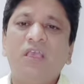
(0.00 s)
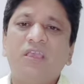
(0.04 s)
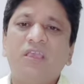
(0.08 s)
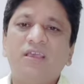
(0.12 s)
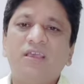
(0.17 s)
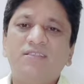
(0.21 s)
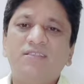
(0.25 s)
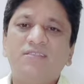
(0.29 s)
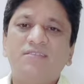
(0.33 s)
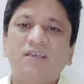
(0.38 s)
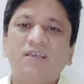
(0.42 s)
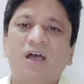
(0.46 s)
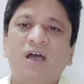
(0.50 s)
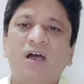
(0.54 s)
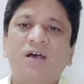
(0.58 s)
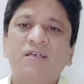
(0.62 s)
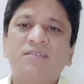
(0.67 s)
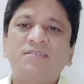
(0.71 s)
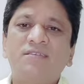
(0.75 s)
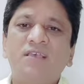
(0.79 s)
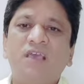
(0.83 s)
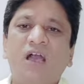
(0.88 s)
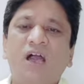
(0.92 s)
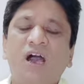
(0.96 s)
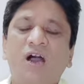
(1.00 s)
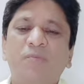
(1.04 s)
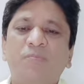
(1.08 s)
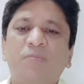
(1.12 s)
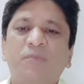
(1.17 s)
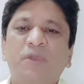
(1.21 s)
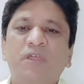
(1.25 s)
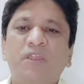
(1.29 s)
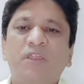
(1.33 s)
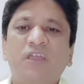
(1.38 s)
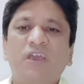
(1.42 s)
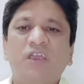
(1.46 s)
कि जहाँ से
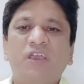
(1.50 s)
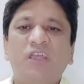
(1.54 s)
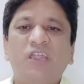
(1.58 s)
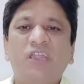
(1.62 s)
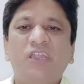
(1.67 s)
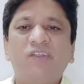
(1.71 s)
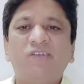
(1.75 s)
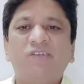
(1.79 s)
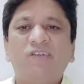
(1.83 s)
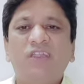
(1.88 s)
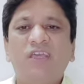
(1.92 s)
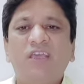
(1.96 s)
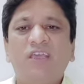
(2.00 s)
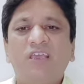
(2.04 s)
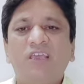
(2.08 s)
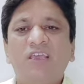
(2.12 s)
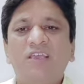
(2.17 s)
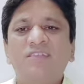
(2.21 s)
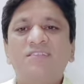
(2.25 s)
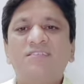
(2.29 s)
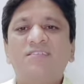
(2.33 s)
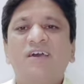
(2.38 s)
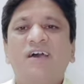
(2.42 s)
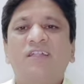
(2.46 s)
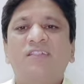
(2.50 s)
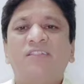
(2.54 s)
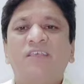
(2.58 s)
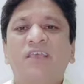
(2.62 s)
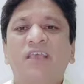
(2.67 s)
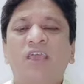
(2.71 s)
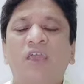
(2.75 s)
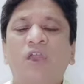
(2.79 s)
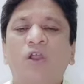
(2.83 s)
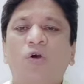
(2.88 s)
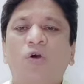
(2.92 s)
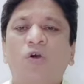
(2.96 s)
आपकी नेगेटिविटी खींच जाती
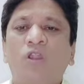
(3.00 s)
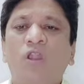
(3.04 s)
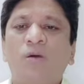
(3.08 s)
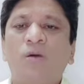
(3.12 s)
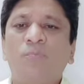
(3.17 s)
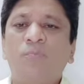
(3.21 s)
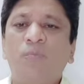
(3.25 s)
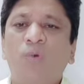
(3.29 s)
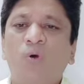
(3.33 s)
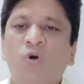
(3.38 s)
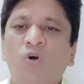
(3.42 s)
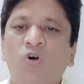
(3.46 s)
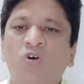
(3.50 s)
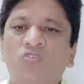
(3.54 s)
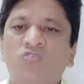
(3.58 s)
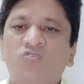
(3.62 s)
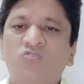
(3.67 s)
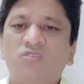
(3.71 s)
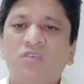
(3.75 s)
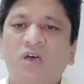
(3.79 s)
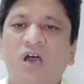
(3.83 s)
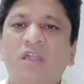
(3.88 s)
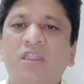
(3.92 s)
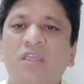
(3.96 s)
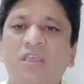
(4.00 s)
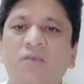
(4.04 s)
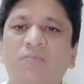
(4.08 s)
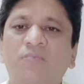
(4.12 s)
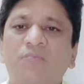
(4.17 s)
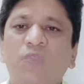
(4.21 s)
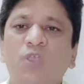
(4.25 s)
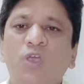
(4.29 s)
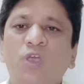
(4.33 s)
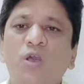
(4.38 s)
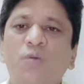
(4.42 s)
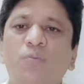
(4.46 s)
है और आप बहुत सारी
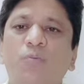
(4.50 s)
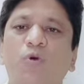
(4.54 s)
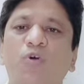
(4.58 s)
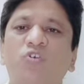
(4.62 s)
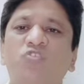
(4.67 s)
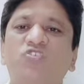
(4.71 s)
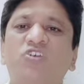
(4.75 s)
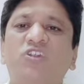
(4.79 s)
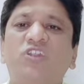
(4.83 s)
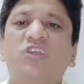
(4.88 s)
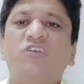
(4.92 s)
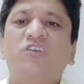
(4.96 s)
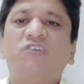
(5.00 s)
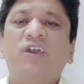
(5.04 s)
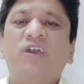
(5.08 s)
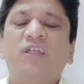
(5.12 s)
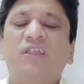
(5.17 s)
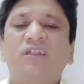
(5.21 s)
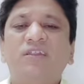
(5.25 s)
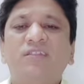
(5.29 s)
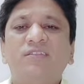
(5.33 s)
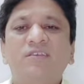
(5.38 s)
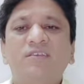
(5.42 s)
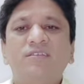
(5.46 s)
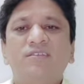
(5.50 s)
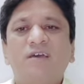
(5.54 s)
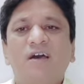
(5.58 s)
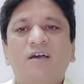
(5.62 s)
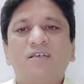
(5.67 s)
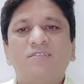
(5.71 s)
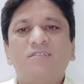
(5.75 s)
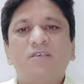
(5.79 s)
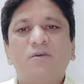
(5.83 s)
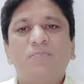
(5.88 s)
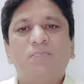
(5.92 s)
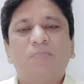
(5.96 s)
पॉजिटिव एनर्जी जहाँ
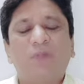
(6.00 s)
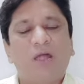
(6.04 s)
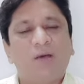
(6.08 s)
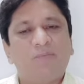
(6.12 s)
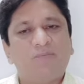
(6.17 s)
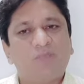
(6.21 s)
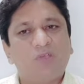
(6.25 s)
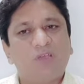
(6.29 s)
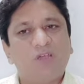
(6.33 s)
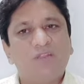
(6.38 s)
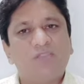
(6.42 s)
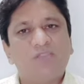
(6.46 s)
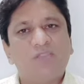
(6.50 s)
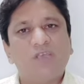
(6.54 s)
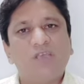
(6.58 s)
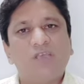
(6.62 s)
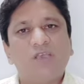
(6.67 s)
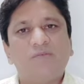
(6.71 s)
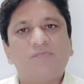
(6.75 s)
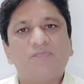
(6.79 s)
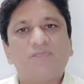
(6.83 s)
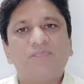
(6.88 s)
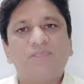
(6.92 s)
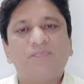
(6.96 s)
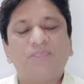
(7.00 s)
से प्राप्त करते हैं